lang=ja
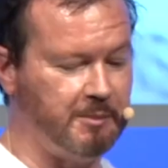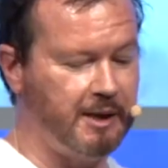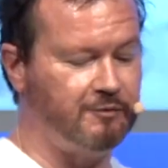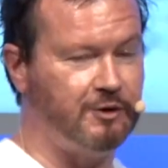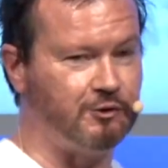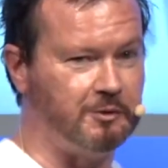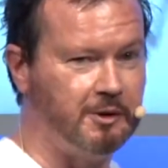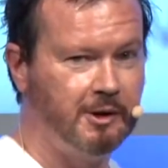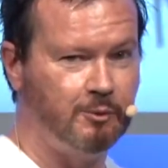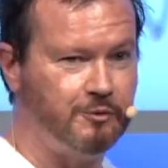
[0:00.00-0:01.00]
絵というも
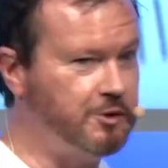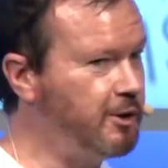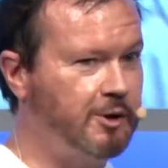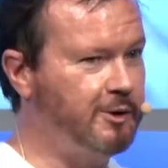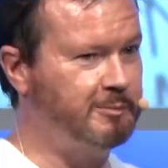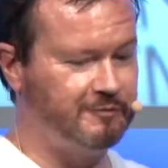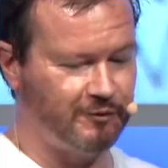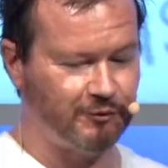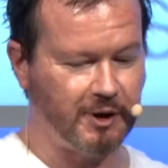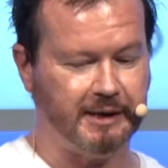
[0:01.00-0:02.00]
のはより恐ろしいんだ
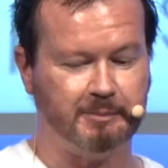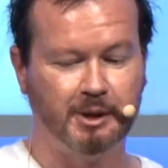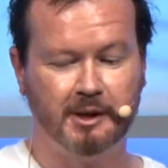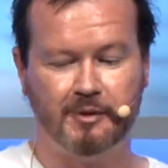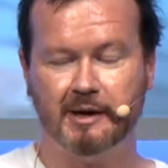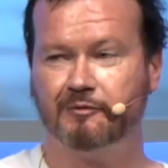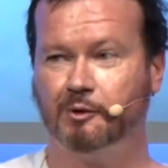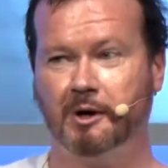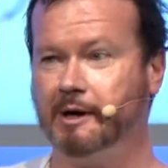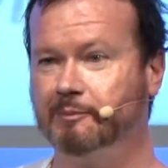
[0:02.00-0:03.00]
と
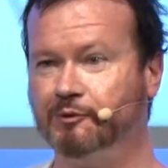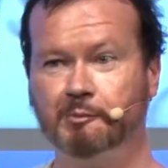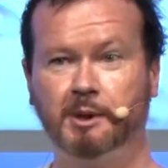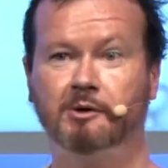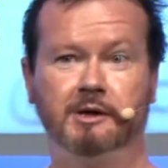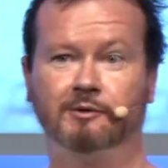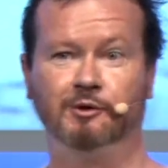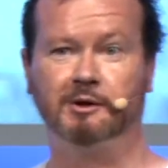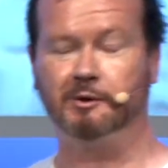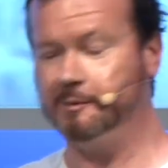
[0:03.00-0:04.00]
えですからそこから
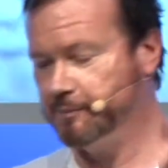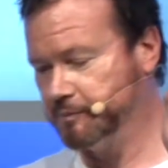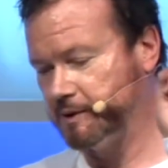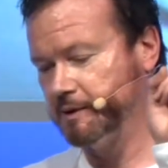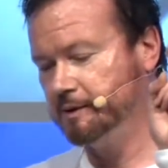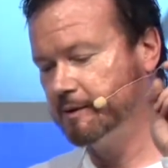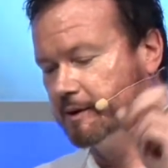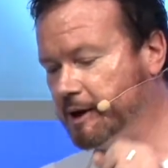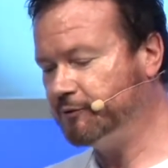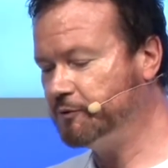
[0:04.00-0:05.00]
逃ることができない
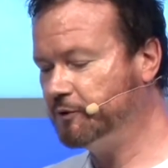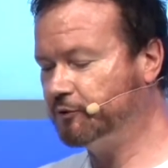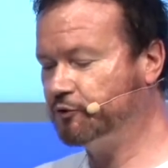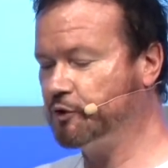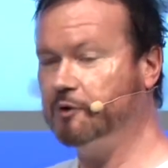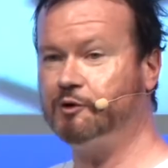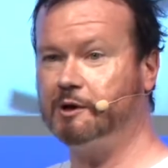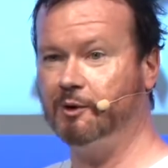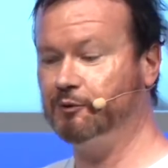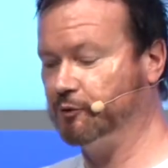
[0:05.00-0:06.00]
だから私の考え
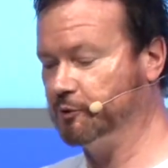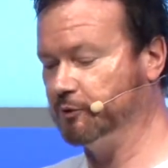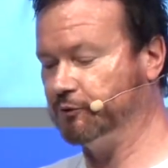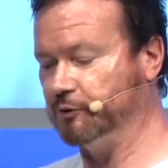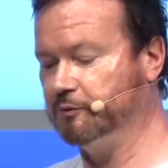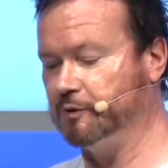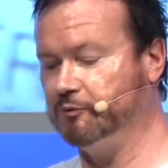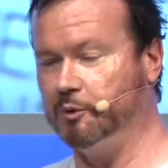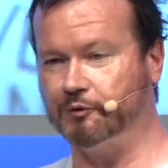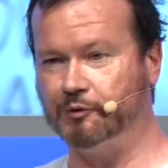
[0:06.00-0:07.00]
方はより優れて
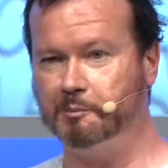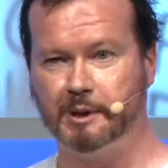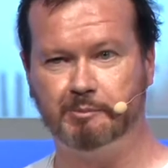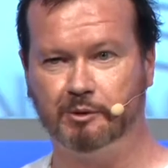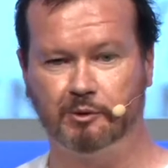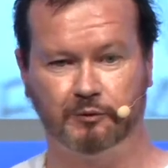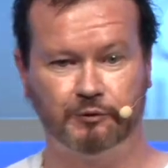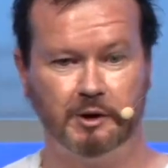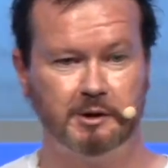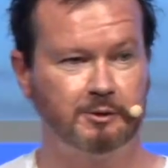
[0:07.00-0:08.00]
いるんだという考え方
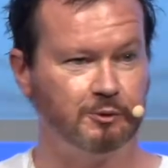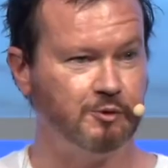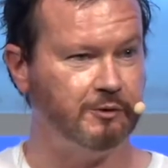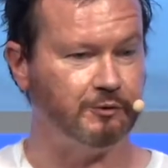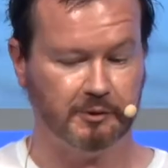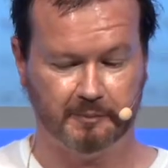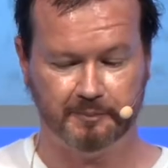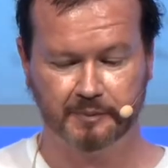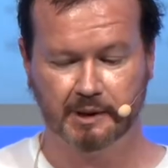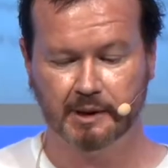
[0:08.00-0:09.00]
です、え
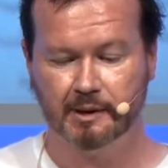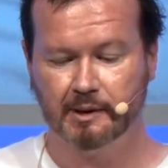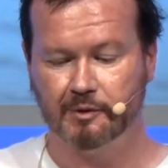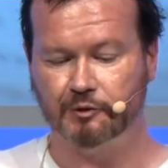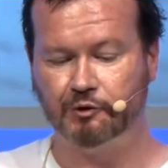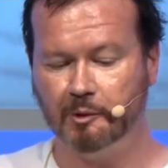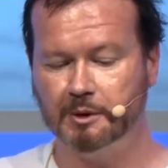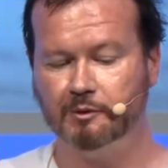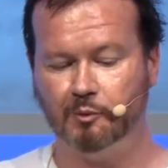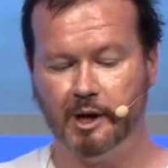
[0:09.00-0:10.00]
まあ、皮肉な理
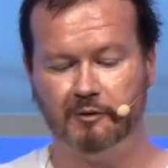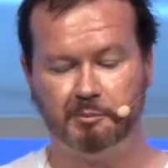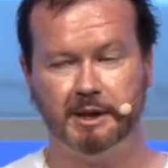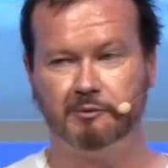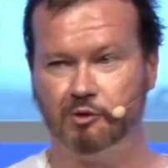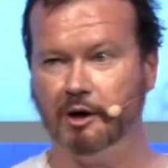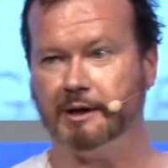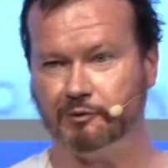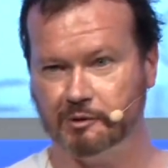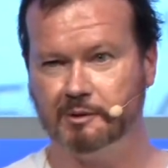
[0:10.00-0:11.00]
性と言われているとこな
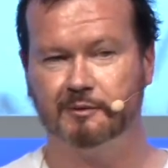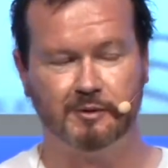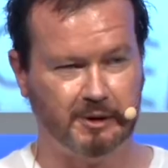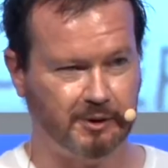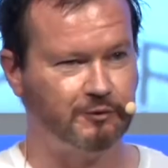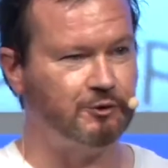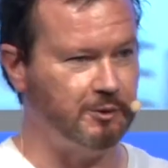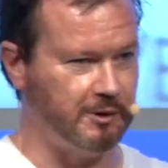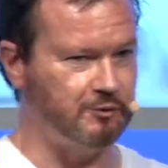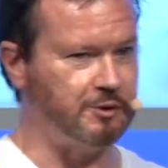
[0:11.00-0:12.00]
んですけれども
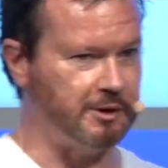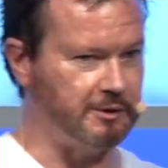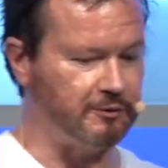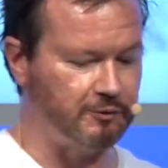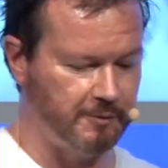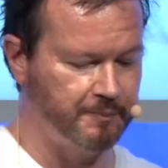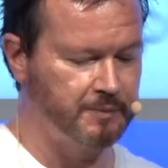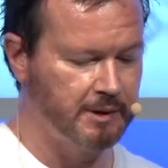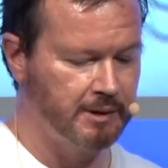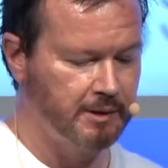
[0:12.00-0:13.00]
過去200年
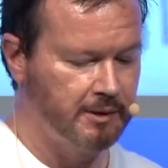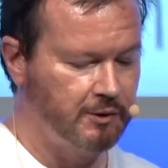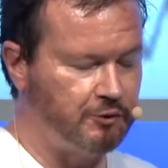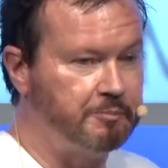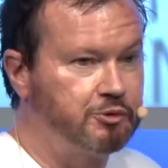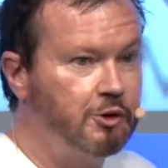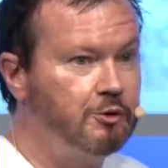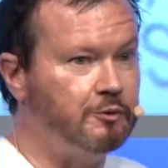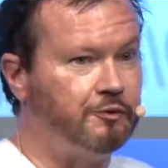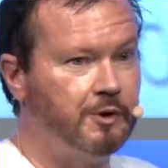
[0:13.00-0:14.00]
それが支配的な
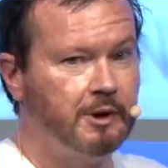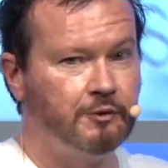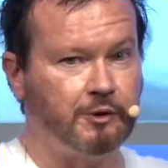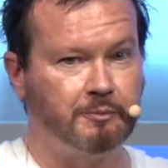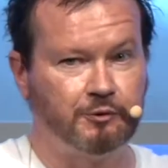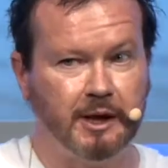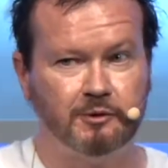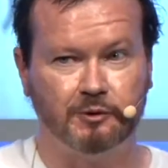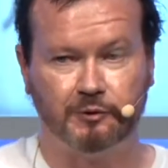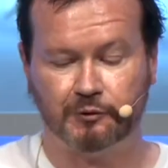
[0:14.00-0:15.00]
考え方でありまし
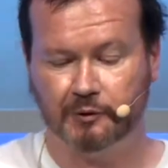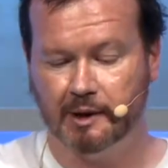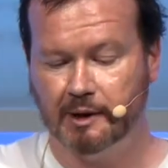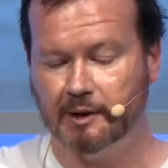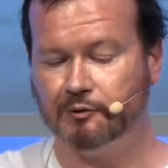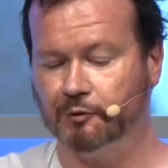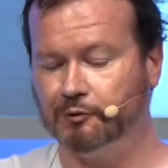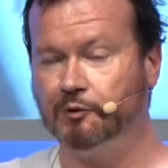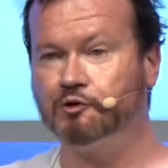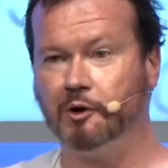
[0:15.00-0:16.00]
た先ほどの
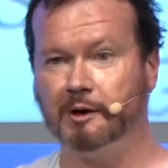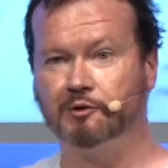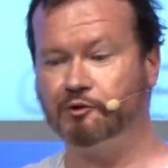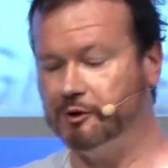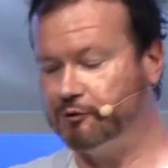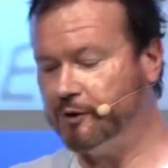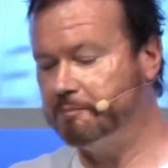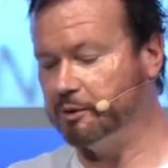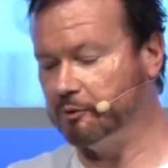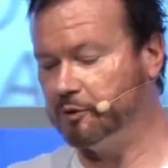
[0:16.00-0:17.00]

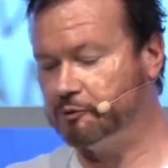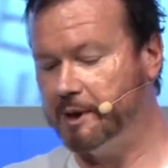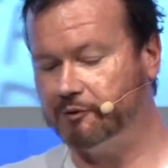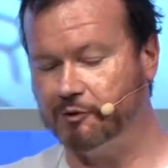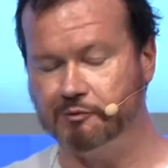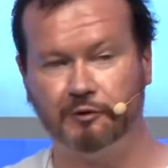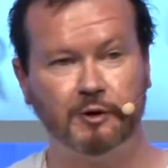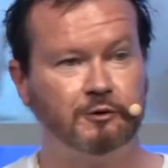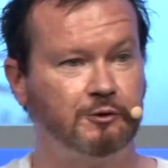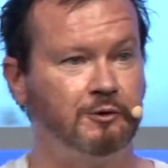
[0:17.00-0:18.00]
サブセンテンスを実際に実
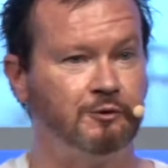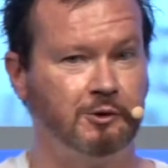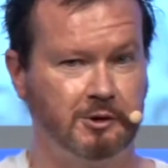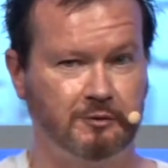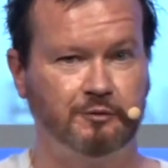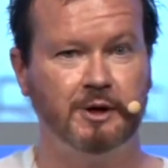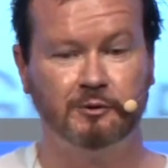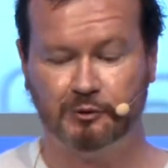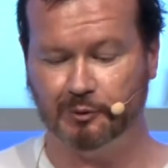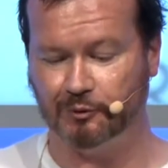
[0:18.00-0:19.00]
証するためには